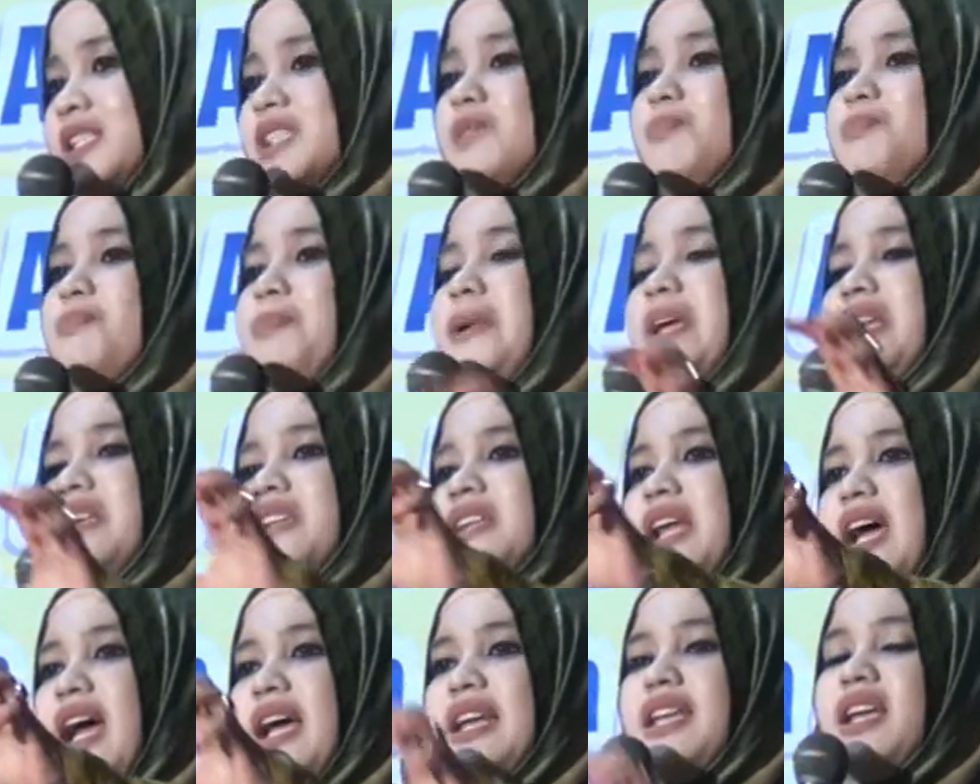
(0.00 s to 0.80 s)

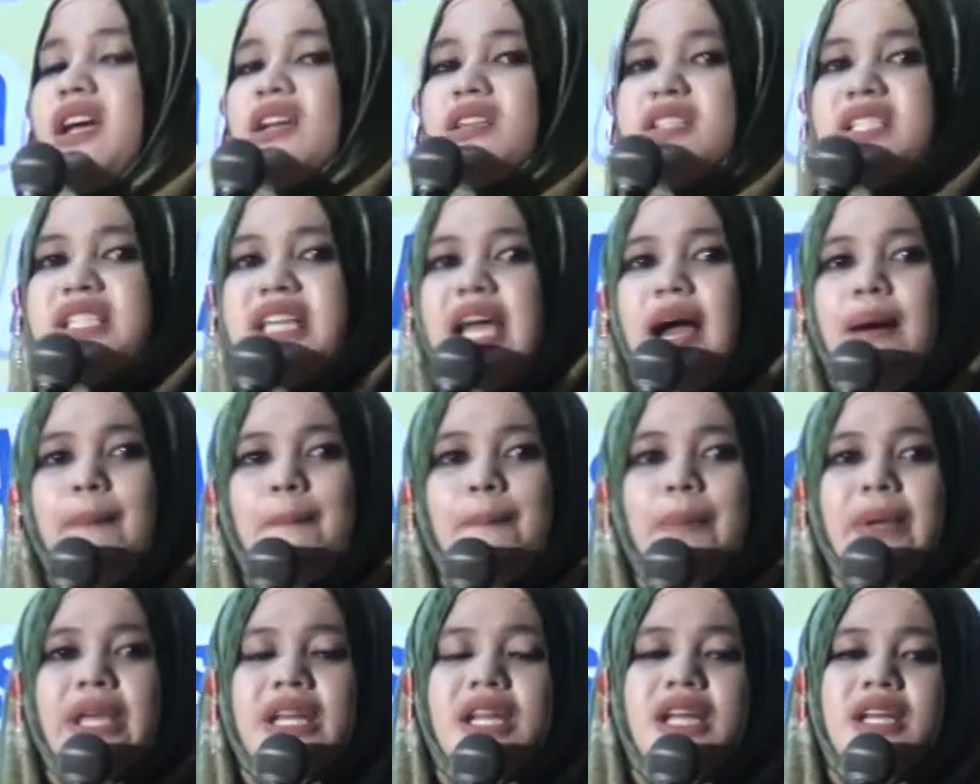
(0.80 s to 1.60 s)
Sepindah yang
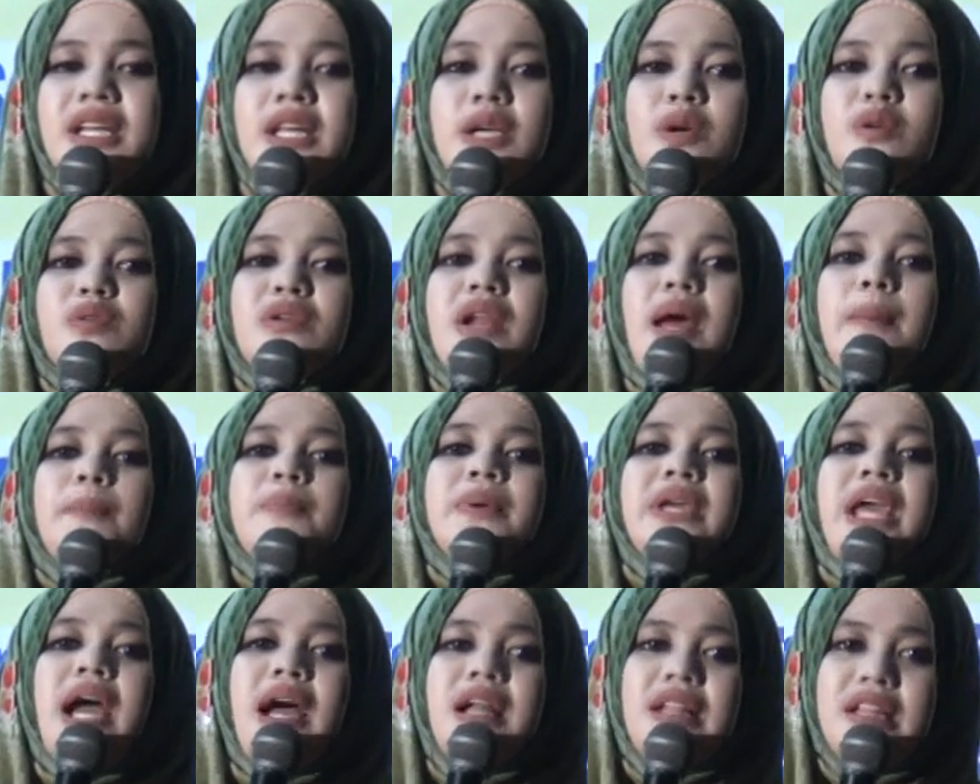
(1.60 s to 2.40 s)
diampiri niku
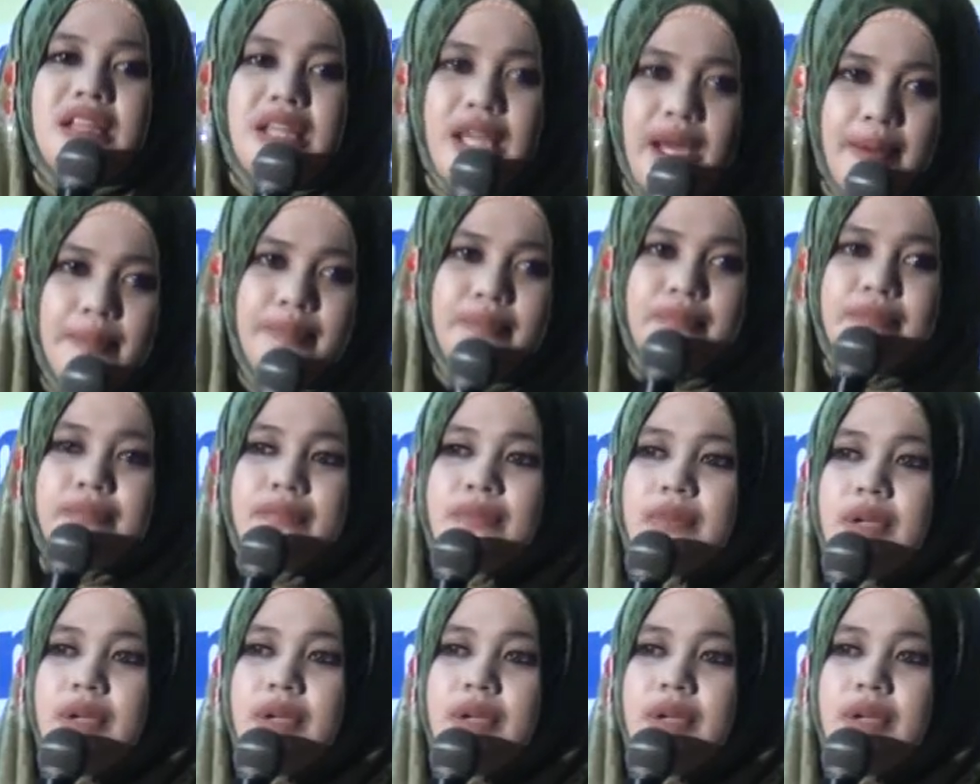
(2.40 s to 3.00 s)
Nabi Adam.